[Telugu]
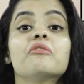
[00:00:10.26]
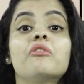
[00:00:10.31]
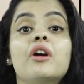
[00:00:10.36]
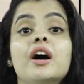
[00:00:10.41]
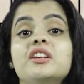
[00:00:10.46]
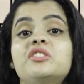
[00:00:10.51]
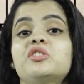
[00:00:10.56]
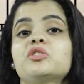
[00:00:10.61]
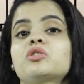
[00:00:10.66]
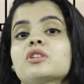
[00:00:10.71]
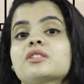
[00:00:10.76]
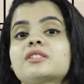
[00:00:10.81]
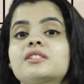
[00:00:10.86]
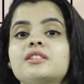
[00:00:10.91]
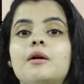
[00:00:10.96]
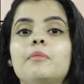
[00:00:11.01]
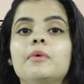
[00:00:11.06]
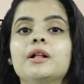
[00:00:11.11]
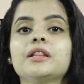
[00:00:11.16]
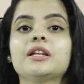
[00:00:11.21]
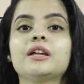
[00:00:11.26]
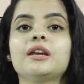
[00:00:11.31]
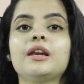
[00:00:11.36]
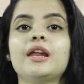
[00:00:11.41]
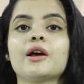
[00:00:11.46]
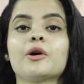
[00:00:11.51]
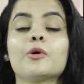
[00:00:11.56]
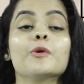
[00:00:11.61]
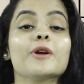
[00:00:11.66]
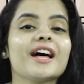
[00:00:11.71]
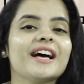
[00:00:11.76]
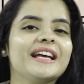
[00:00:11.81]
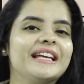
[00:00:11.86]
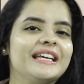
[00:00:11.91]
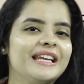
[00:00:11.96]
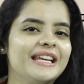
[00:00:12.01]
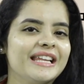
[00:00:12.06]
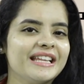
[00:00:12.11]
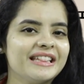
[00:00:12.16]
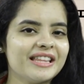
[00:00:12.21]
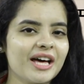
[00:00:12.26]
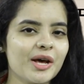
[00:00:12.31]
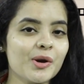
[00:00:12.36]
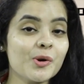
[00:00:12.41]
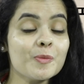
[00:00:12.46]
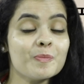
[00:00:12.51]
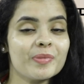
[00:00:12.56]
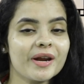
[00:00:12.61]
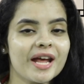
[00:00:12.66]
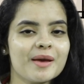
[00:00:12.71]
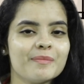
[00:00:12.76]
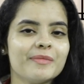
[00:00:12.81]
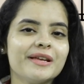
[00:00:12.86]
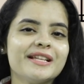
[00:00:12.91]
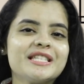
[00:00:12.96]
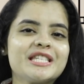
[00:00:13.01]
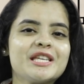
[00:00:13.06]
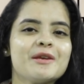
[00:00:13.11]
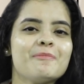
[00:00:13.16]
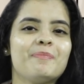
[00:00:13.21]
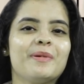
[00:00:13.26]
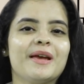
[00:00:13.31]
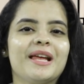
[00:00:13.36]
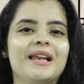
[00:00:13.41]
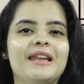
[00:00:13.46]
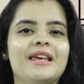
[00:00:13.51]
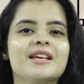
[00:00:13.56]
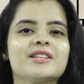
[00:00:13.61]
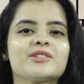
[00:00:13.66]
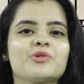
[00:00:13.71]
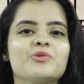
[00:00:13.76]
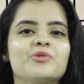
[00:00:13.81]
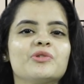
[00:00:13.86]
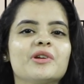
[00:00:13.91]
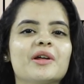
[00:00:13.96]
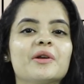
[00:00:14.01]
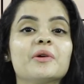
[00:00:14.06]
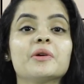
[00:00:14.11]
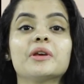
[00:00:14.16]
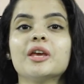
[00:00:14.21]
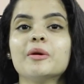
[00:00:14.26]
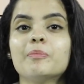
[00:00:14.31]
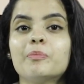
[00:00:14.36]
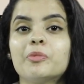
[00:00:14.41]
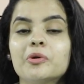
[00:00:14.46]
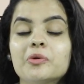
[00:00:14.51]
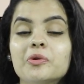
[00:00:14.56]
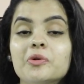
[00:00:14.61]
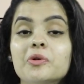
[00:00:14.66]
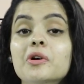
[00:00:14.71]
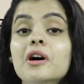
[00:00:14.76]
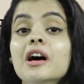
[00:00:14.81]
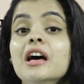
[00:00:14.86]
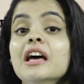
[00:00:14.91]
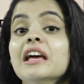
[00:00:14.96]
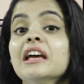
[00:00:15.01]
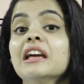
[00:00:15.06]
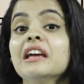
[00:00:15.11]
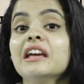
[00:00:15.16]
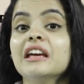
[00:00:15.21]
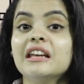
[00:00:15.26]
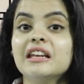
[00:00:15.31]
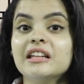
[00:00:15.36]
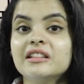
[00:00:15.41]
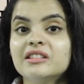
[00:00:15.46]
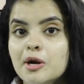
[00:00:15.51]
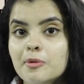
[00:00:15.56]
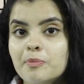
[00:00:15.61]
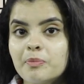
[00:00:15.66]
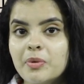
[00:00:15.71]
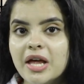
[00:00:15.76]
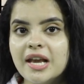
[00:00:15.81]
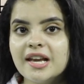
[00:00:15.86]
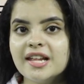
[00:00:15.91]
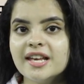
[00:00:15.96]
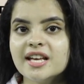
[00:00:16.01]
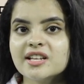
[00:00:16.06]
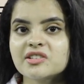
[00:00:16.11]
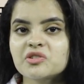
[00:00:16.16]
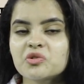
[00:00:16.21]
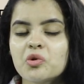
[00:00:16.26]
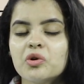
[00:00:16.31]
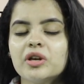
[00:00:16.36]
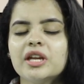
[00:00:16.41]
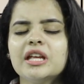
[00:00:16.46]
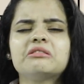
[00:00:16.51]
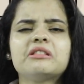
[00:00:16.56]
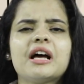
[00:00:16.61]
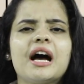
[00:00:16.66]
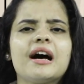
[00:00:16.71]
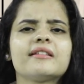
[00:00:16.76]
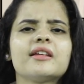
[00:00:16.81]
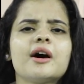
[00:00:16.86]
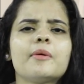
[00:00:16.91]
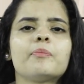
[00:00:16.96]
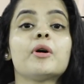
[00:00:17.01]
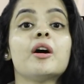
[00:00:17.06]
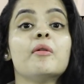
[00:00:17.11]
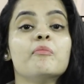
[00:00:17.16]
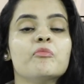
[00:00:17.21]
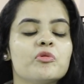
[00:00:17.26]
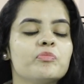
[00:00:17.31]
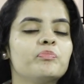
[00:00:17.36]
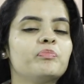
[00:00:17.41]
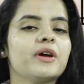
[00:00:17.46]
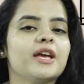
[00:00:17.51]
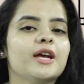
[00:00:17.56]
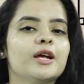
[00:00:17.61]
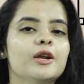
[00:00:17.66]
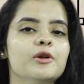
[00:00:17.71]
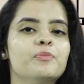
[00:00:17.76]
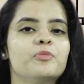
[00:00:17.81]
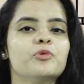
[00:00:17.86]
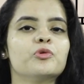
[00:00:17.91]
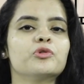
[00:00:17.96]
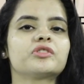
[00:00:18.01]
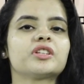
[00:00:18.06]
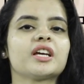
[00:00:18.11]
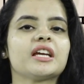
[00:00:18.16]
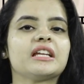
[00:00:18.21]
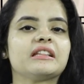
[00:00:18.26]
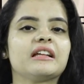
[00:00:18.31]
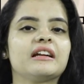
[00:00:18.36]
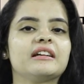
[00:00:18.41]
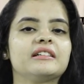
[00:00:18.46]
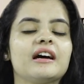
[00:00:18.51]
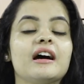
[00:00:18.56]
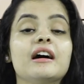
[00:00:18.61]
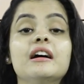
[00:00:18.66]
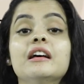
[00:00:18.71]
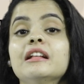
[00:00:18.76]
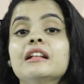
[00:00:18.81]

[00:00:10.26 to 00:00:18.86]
వయసుతో సంబంధం లేకుండా వీళ్ళిద్దరు ప్రేమించి పెళ్లి చేసుకున్నారు ఇప్పుడు వీళ్ళిద్దరు పెళ్లి చేసుకొని దాదాపుగా ముప్పై ఏళ్ళు పూర్తయిందంట